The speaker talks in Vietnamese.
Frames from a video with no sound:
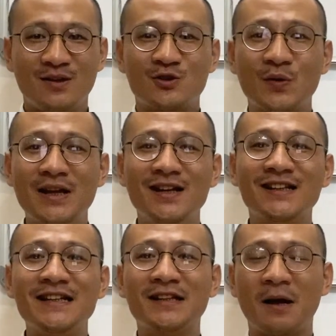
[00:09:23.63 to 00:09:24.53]
Cho nên
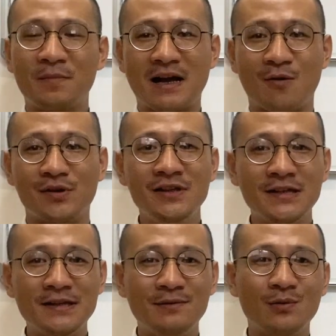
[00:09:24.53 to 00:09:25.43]
khi tham khảo ý
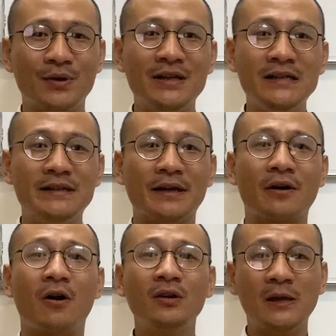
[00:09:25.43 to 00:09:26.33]
kiến của những người
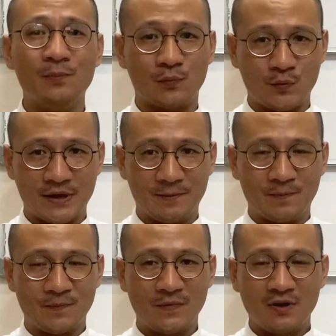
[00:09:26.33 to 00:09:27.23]
có thẩm quyền,
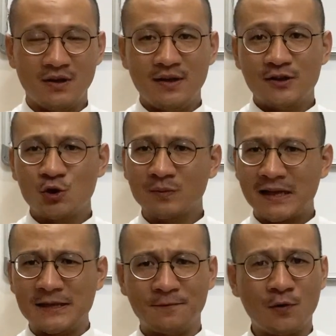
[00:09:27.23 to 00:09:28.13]
chúng ta
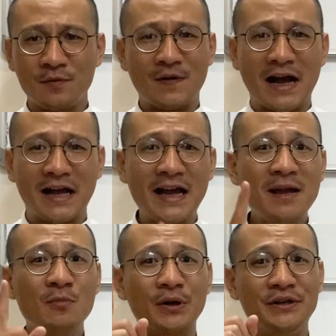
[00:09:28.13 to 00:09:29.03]
chỉ vội vàng
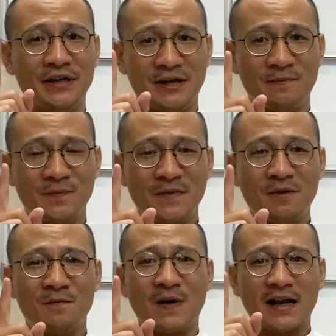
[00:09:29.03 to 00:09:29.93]
nghe một người
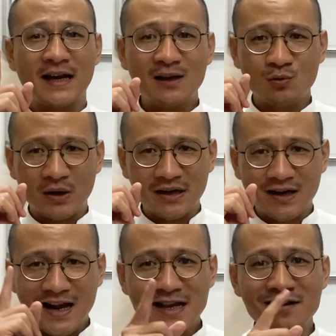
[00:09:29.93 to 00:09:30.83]
và kết
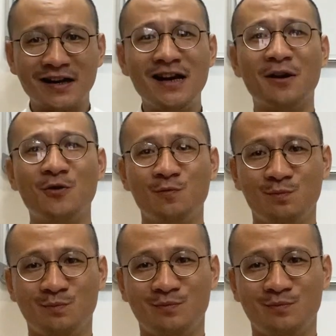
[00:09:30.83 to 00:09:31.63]
luận ngay người đấy là đúng,